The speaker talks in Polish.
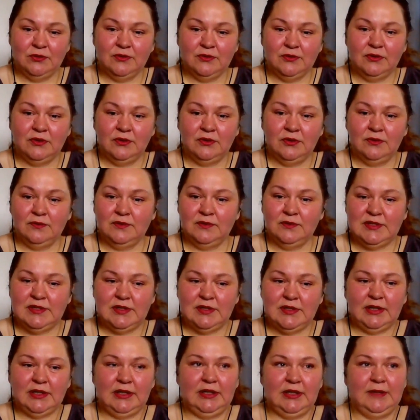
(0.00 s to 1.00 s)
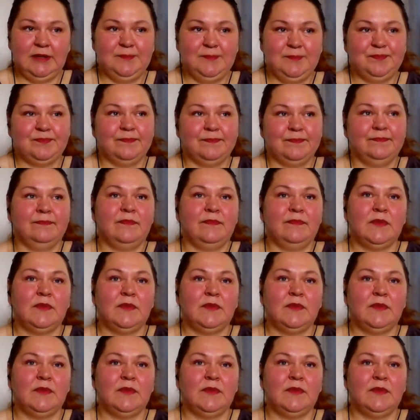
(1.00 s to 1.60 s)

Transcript: E, wiesz co, takie mm,